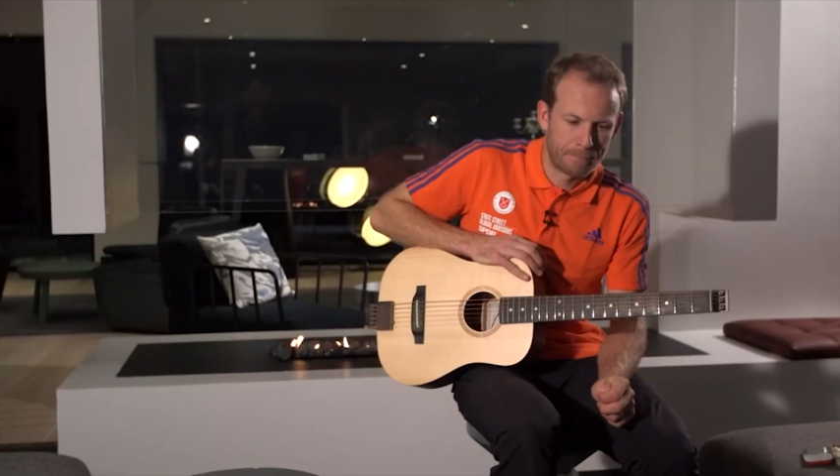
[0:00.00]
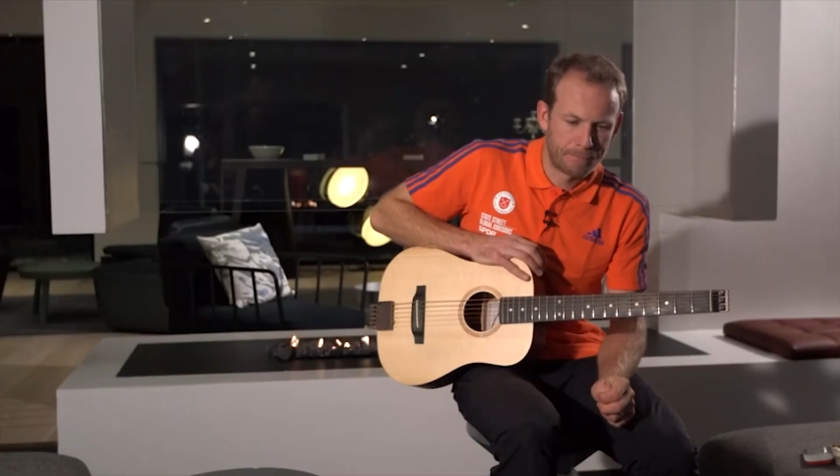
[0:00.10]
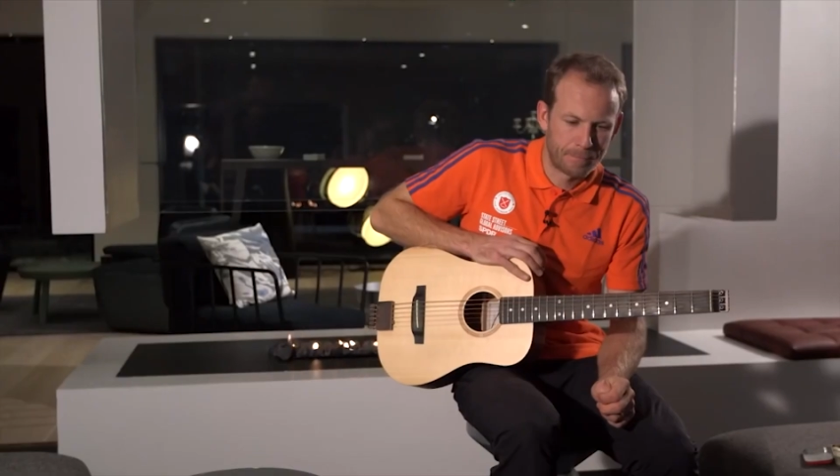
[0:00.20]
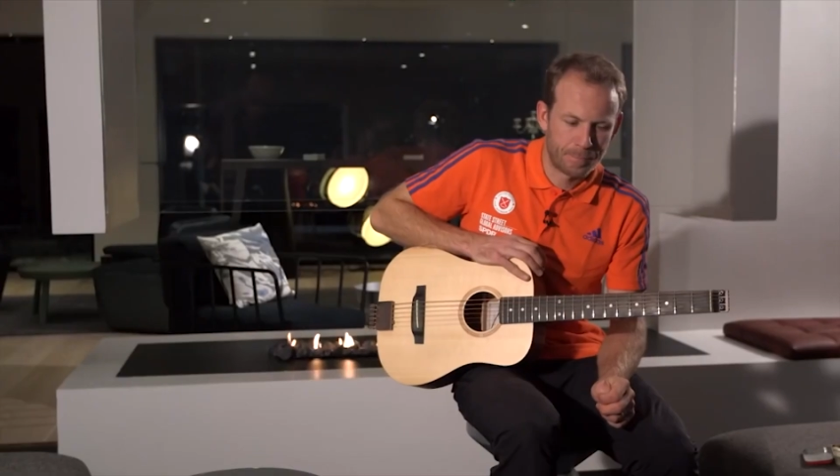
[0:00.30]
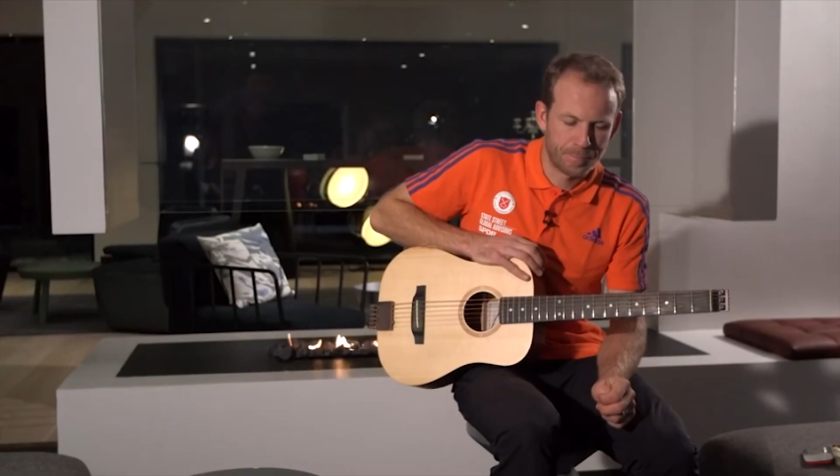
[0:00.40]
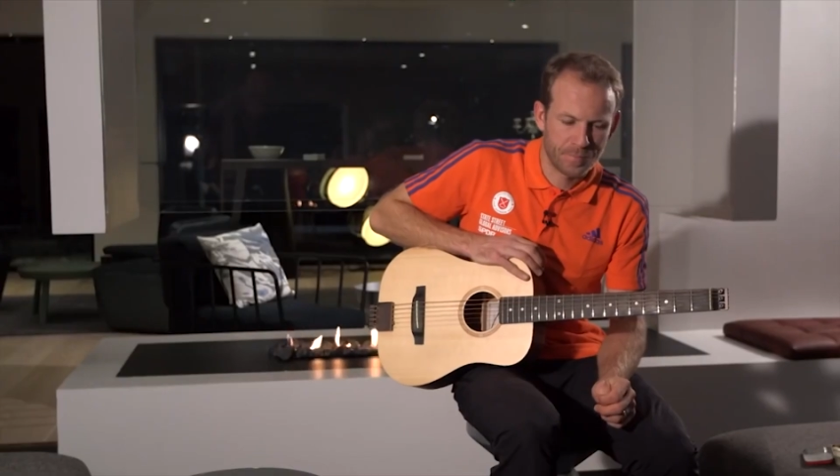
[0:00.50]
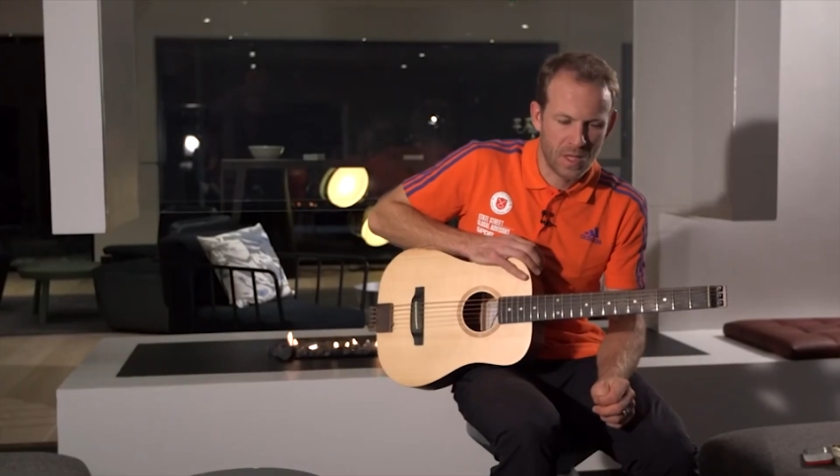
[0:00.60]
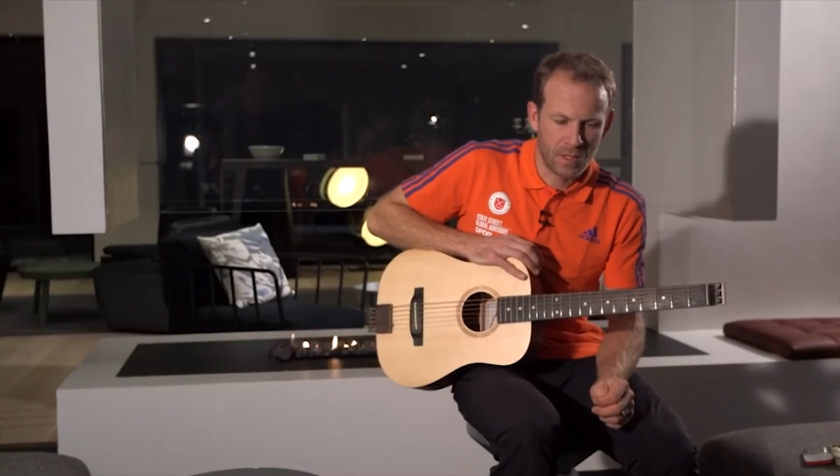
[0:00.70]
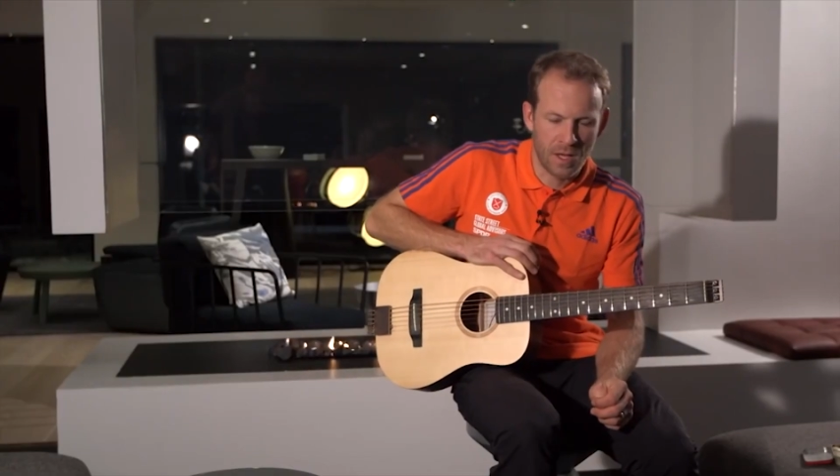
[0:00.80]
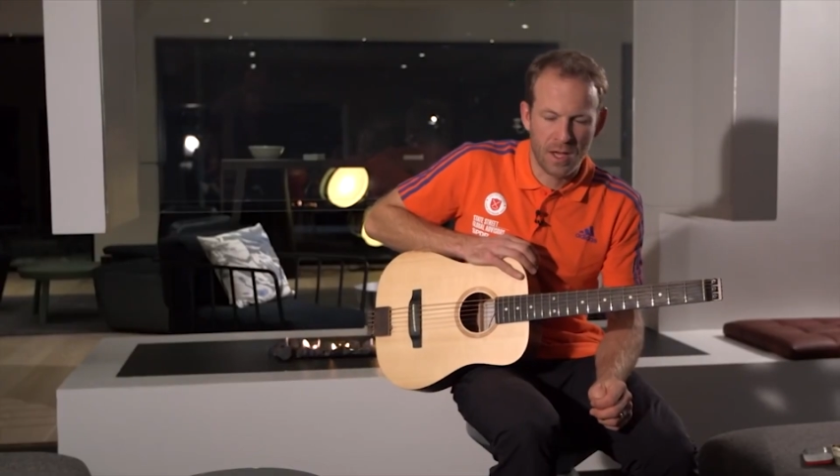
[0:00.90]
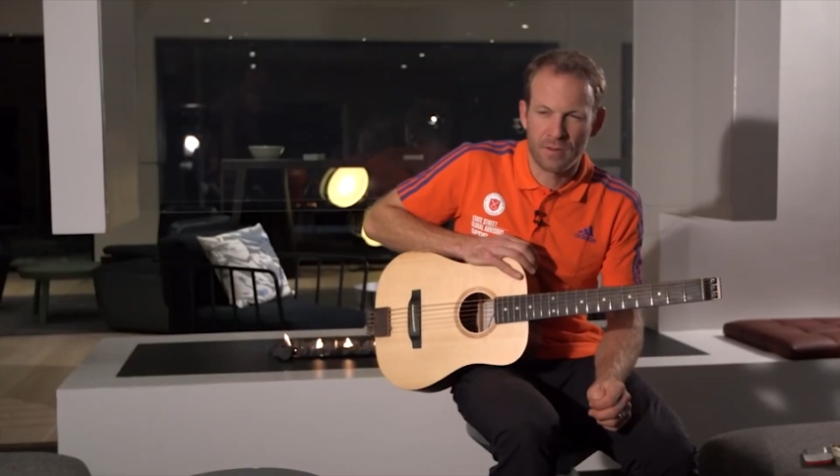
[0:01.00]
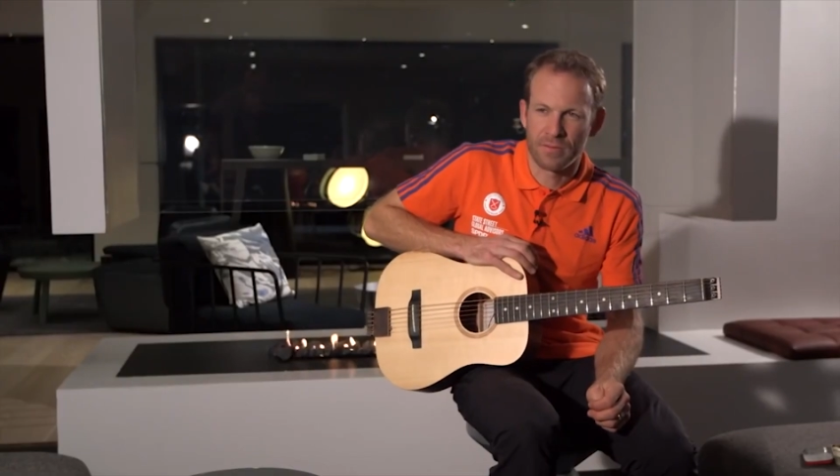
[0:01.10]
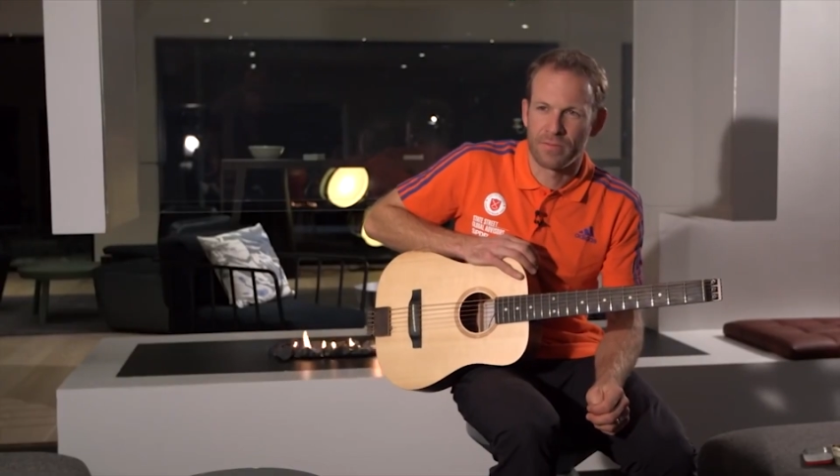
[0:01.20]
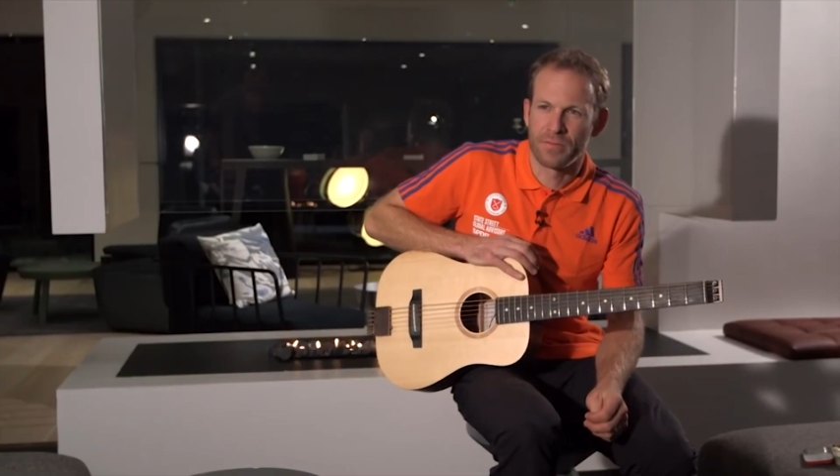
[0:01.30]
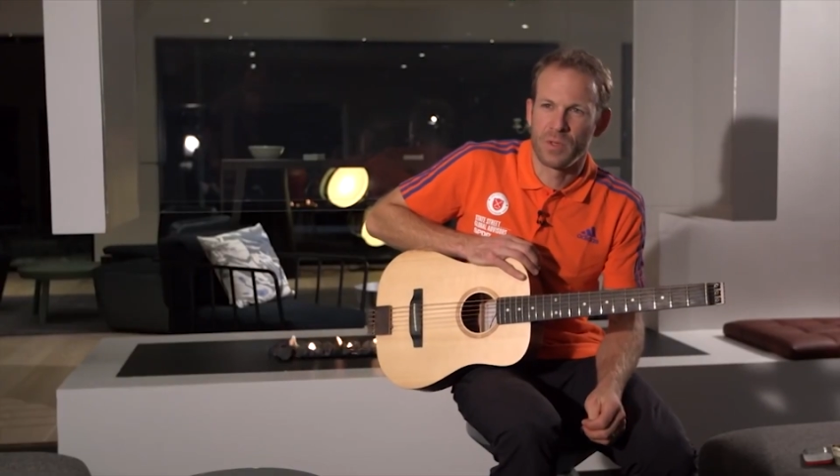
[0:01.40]
больше
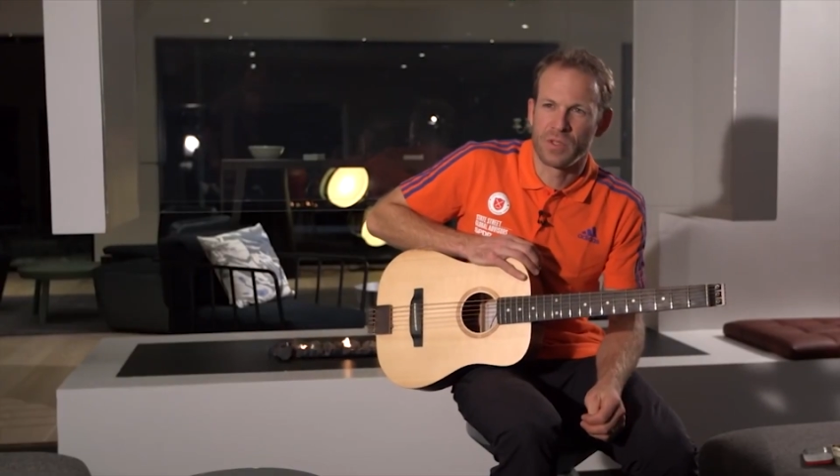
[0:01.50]
уделять